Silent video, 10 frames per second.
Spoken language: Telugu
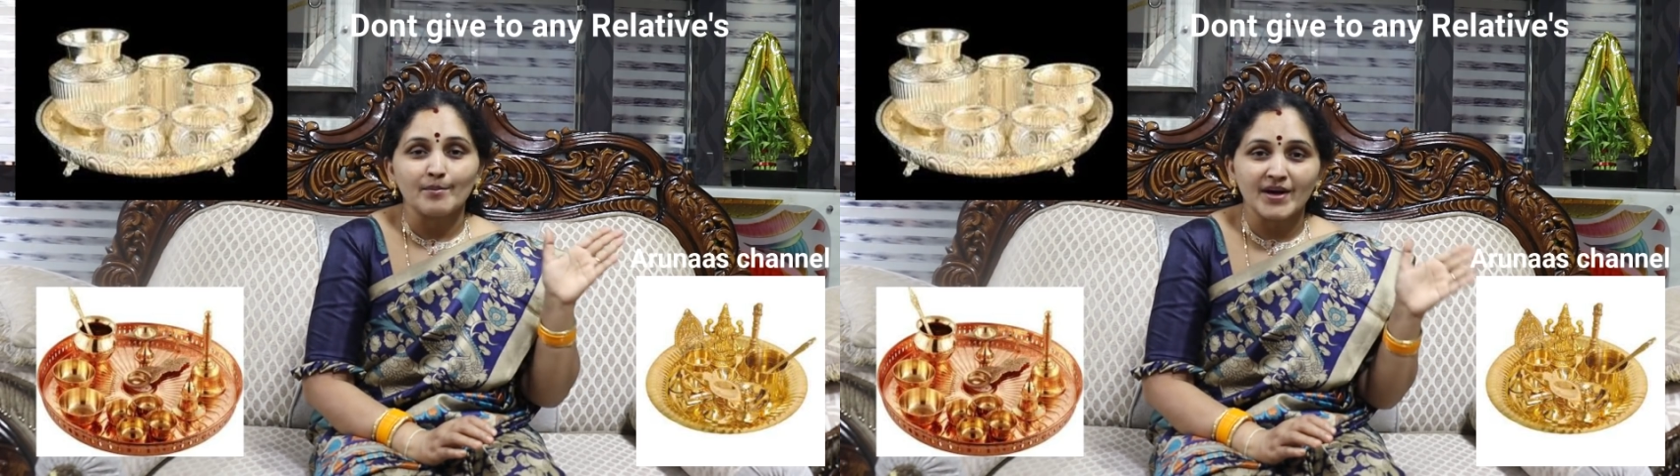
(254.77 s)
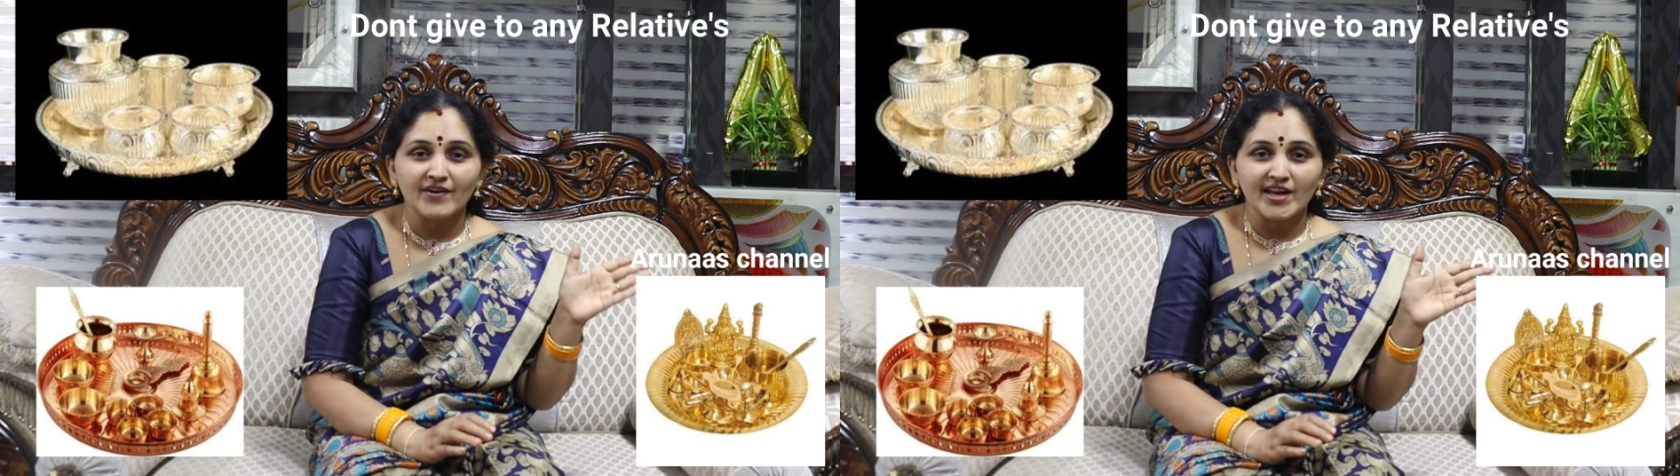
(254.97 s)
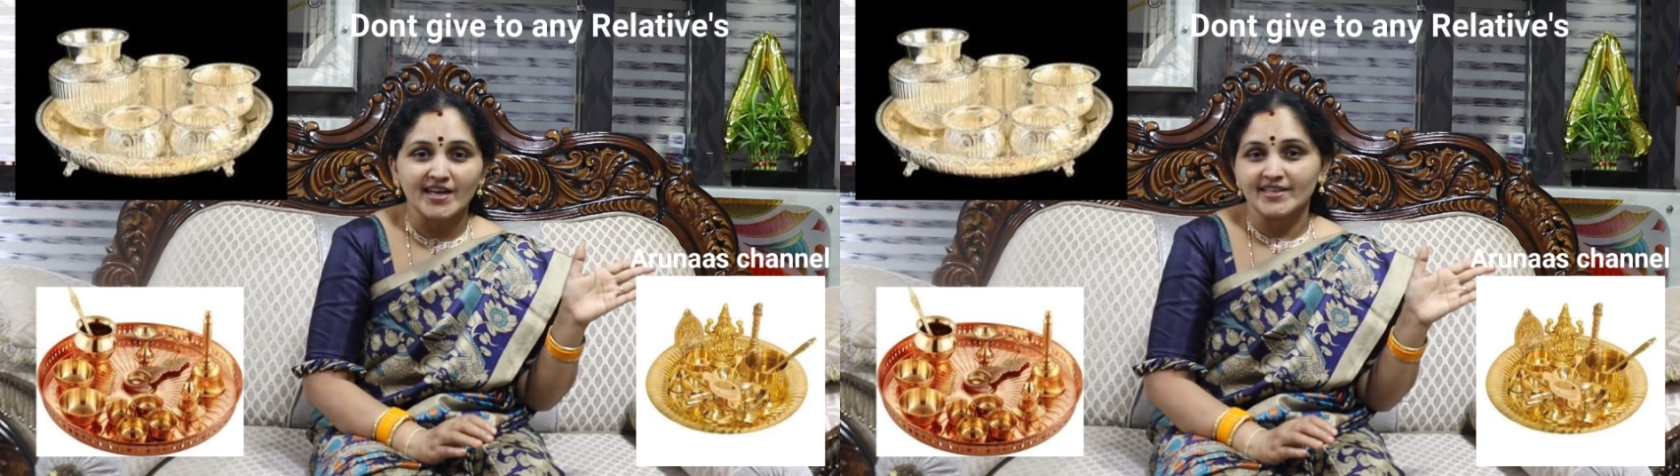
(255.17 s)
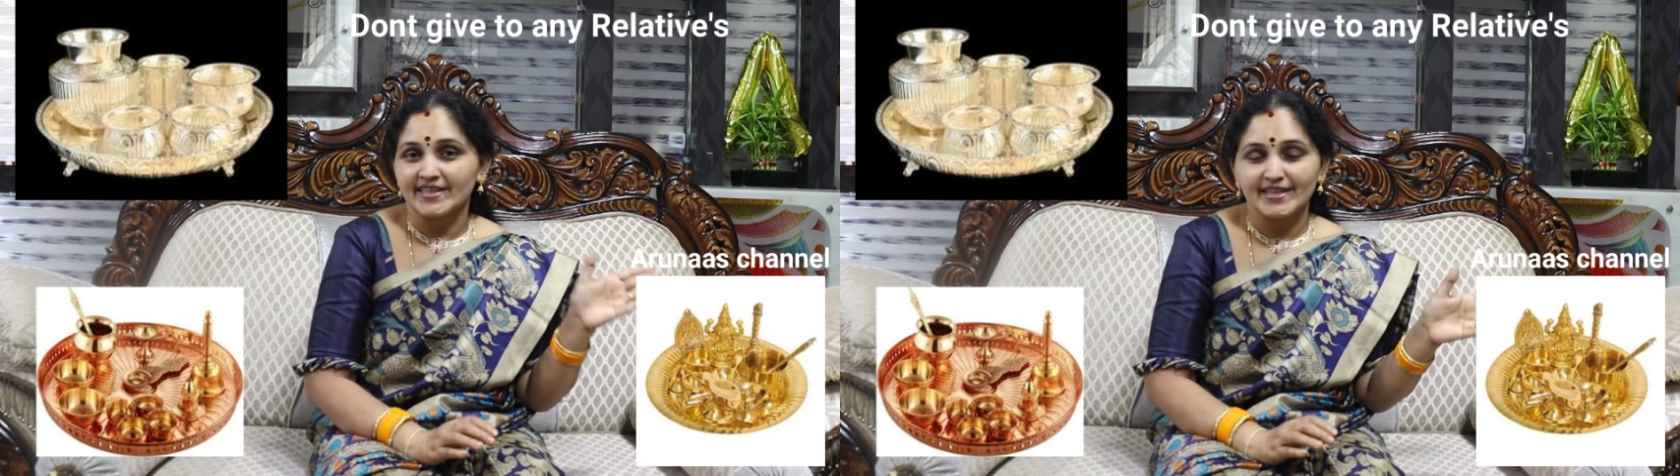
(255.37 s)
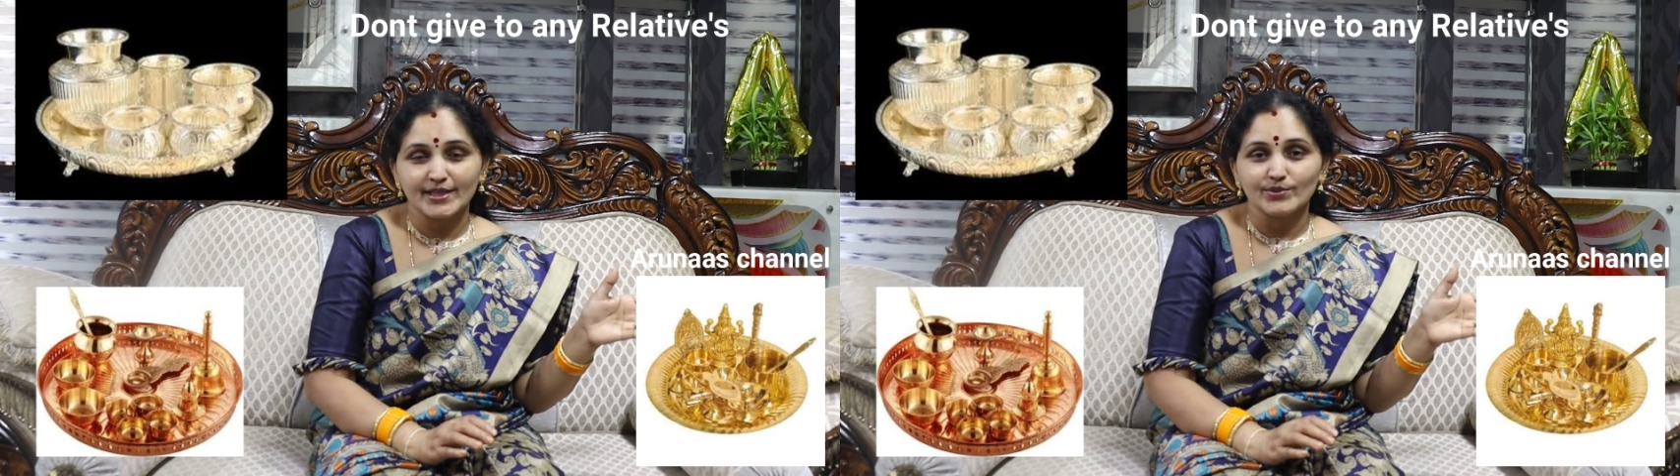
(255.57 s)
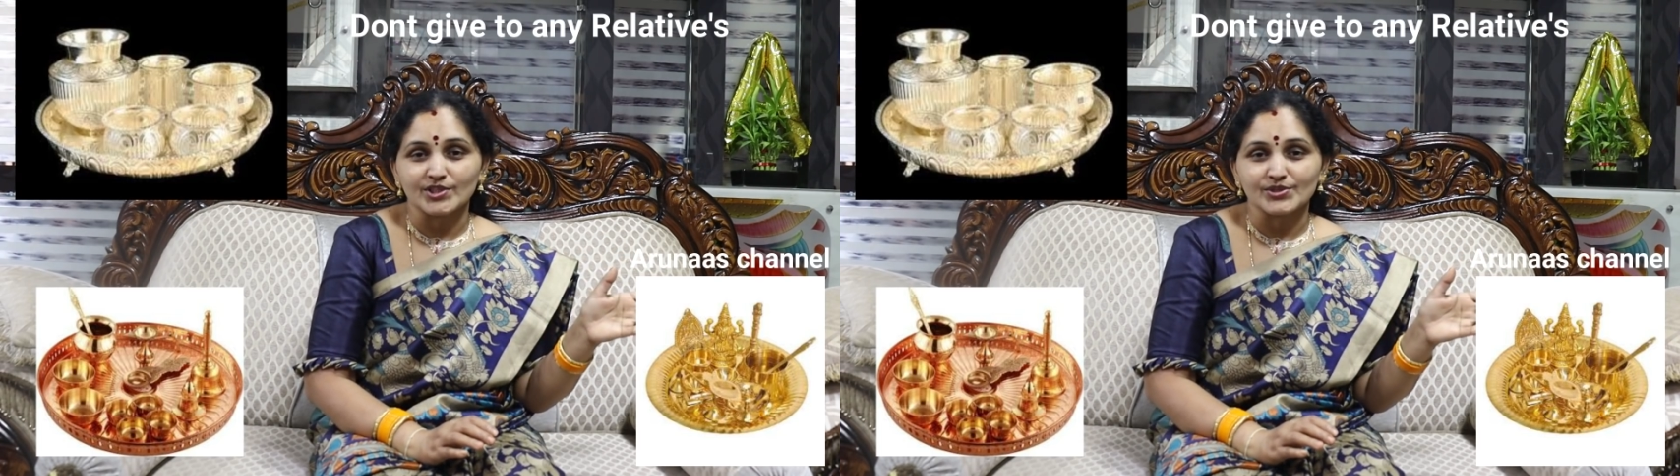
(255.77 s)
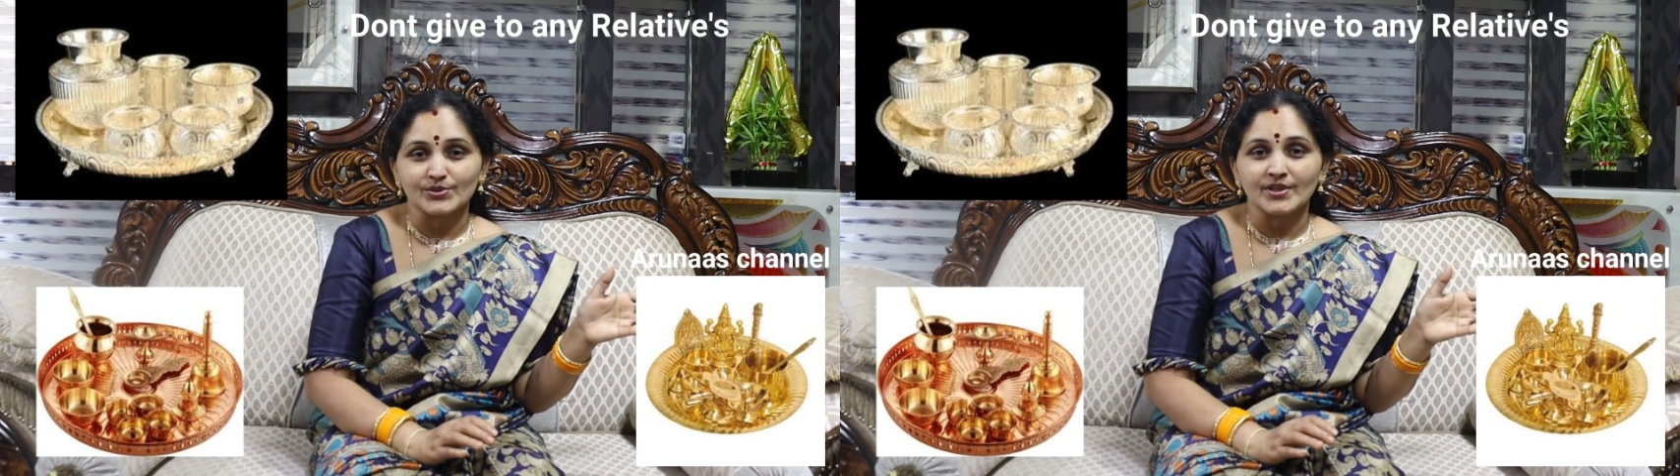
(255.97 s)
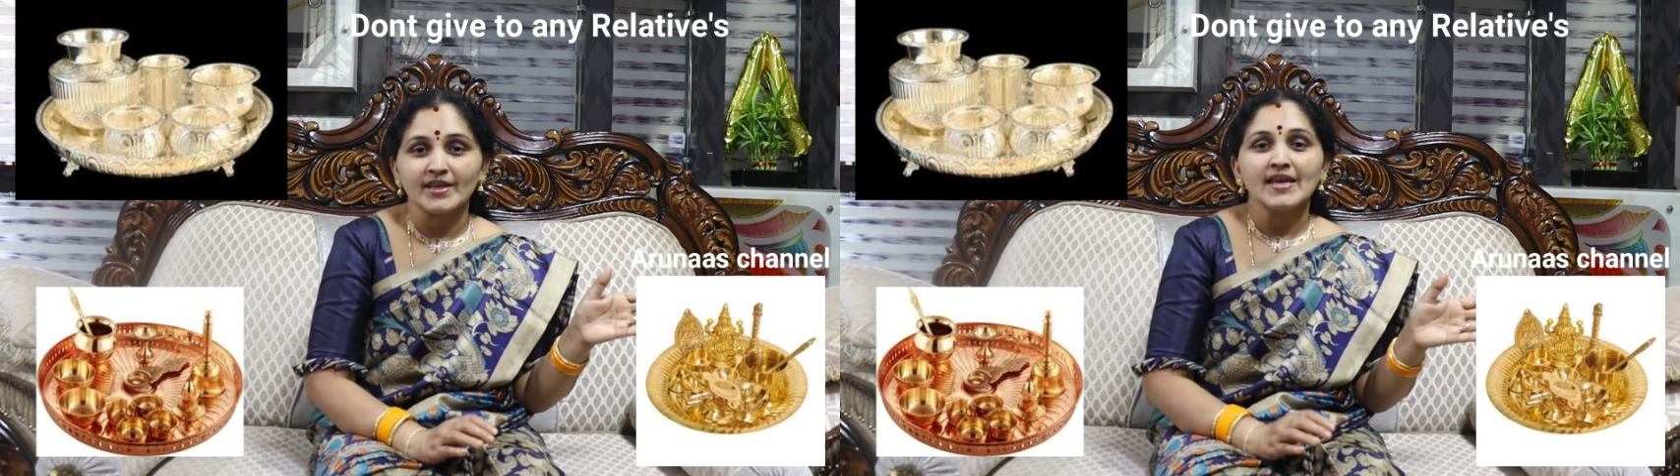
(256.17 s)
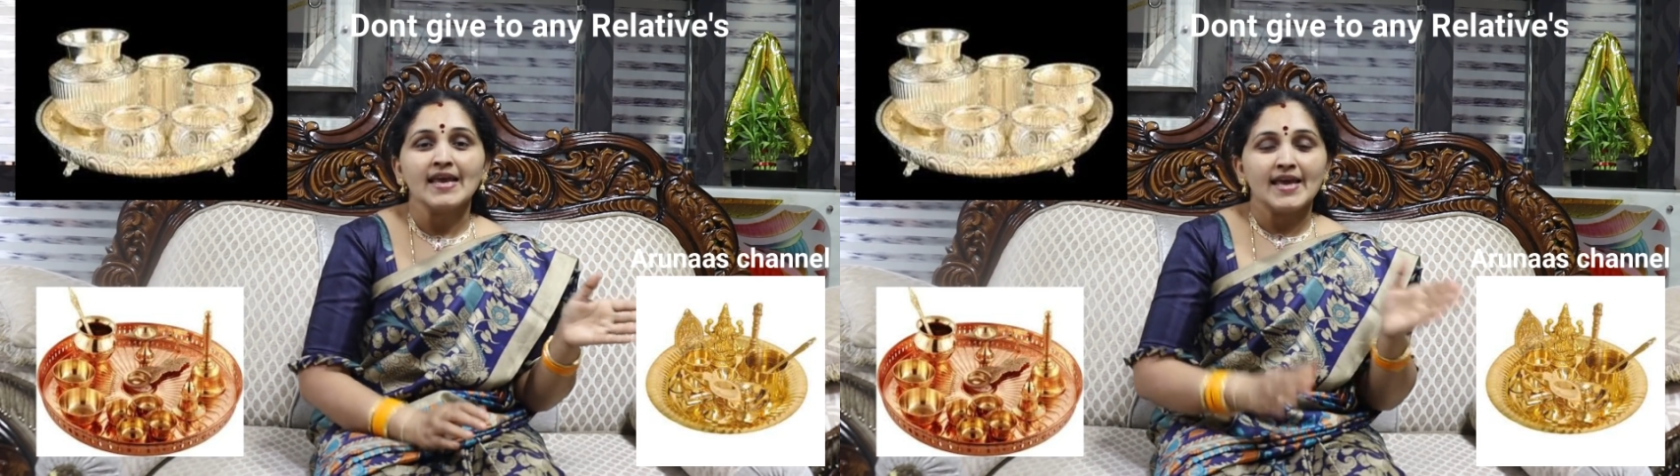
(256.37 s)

అమ్మ వాళ్ళ ఇంటికి వస్తుంది